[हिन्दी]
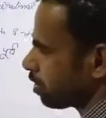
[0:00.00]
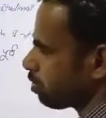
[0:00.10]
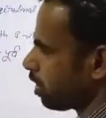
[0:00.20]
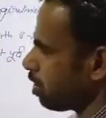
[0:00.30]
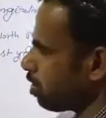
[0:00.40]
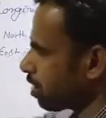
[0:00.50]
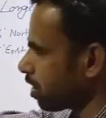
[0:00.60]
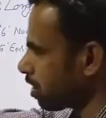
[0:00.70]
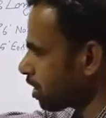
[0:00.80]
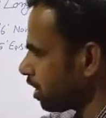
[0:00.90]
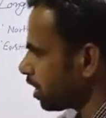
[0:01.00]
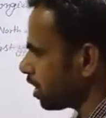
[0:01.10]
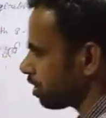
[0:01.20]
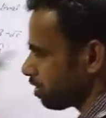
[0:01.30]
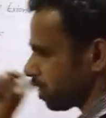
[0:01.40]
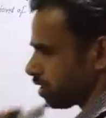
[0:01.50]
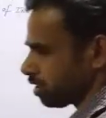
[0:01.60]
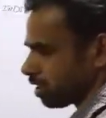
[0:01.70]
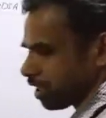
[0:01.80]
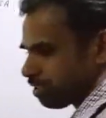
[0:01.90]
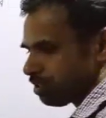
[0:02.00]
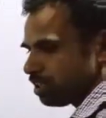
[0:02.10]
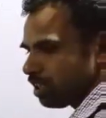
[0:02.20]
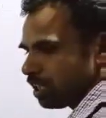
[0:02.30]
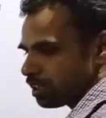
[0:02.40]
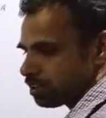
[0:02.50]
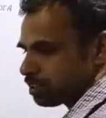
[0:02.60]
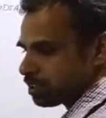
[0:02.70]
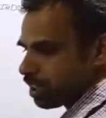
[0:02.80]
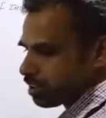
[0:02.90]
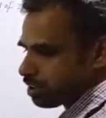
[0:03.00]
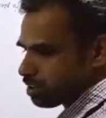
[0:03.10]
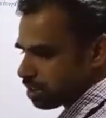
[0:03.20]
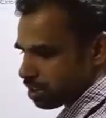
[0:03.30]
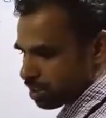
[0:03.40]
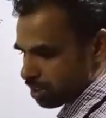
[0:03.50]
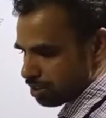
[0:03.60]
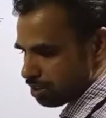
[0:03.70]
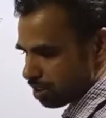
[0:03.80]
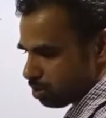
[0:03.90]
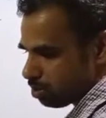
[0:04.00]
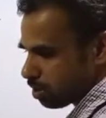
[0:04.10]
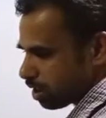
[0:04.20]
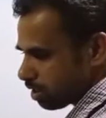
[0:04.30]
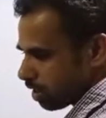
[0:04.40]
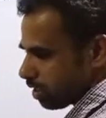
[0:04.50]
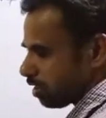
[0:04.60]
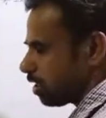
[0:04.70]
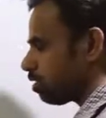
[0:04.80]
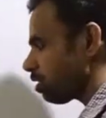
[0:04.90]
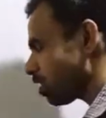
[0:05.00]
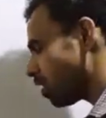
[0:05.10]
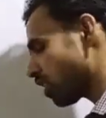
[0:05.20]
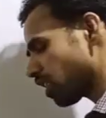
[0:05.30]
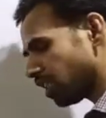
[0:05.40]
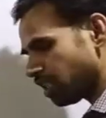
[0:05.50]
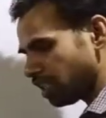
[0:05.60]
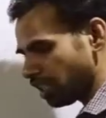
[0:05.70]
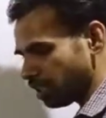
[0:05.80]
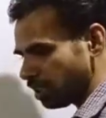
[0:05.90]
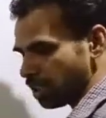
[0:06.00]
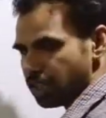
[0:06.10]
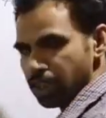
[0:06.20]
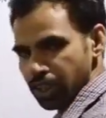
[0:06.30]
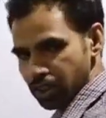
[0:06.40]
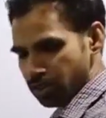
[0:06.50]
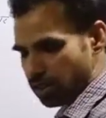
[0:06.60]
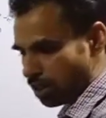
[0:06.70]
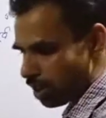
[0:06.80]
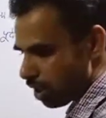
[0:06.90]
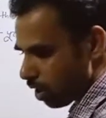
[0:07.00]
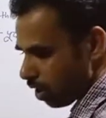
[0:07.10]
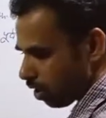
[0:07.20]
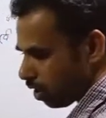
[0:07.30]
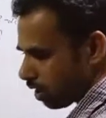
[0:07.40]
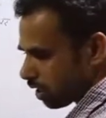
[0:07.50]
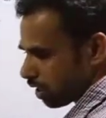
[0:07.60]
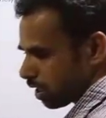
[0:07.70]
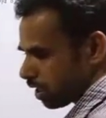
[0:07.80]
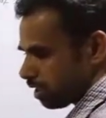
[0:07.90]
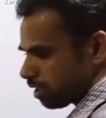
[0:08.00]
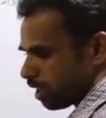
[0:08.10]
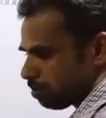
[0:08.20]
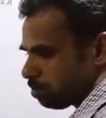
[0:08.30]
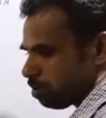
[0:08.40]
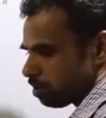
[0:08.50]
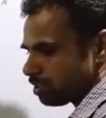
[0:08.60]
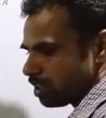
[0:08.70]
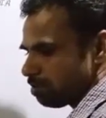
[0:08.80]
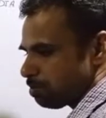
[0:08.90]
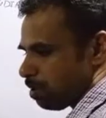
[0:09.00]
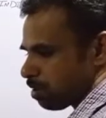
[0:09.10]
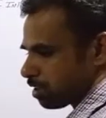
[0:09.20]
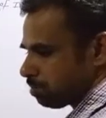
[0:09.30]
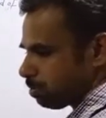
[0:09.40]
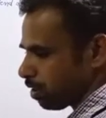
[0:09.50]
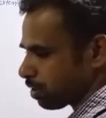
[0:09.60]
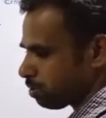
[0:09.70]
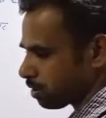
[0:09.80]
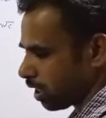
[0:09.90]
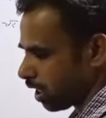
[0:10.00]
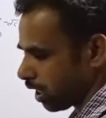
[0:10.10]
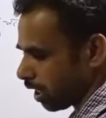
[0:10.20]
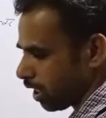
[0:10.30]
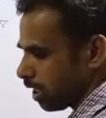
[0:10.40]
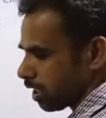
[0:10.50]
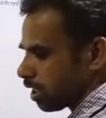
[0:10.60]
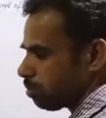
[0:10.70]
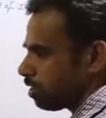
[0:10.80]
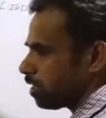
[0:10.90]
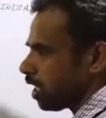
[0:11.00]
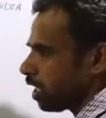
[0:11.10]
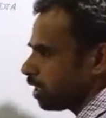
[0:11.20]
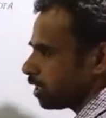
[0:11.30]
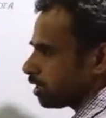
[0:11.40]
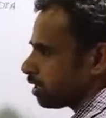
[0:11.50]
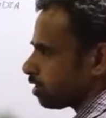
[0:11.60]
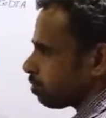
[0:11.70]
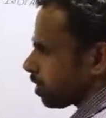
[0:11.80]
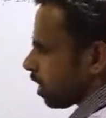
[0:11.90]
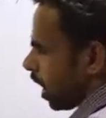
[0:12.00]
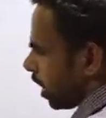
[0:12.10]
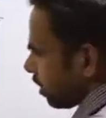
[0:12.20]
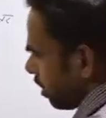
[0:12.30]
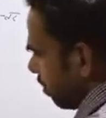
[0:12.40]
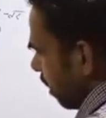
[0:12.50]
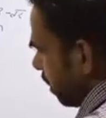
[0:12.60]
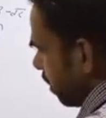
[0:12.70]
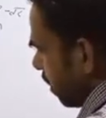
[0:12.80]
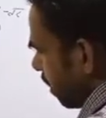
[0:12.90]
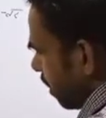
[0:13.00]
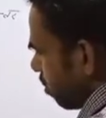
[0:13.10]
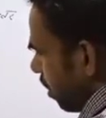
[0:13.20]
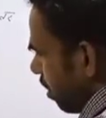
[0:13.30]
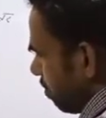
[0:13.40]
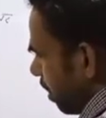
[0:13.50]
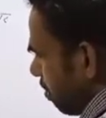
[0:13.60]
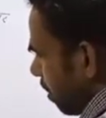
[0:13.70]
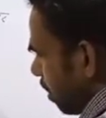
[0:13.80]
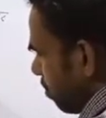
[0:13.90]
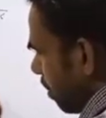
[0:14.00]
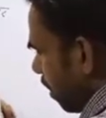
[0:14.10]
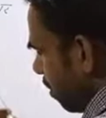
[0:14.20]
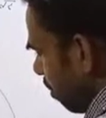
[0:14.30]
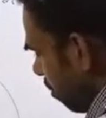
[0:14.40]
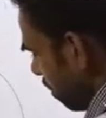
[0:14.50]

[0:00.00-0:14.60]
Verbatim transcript: जो है हॉरिजेंटली खींची जाती है कैसी क्षैतिजी क्षतिज की ओर खींची जाती हैं हॉरिजेंटल खींची जाती हैं ओके और एक इनका बहुत ही इंपॉर्टेंट पॉइंट होता है कि भैया जिस प्रकार से मान लीजिए ये जो है हमने एक पृथ्वी की ड्रॉ